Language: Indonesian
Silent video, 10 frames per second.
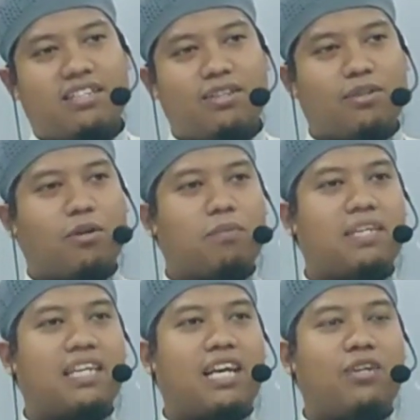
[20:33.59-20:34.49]
cukup
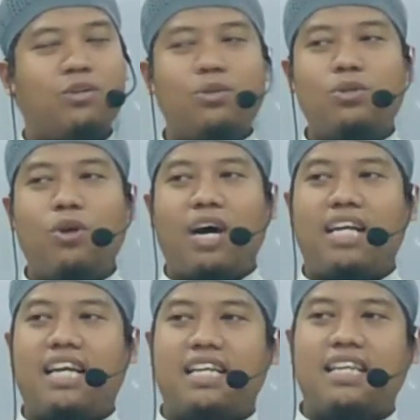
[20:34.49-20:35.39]
tinggal nunggu doa
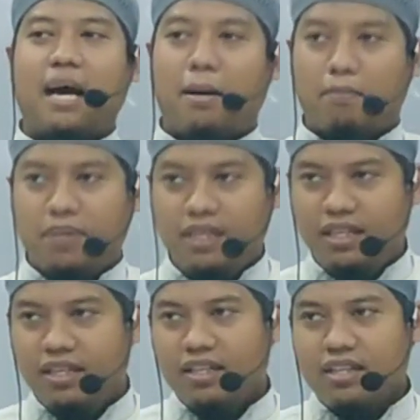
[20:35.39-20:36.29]
dari
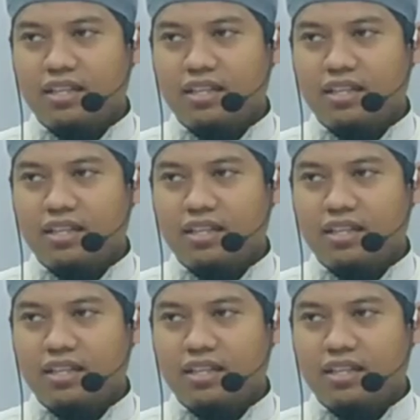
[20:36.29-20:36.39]
Nabi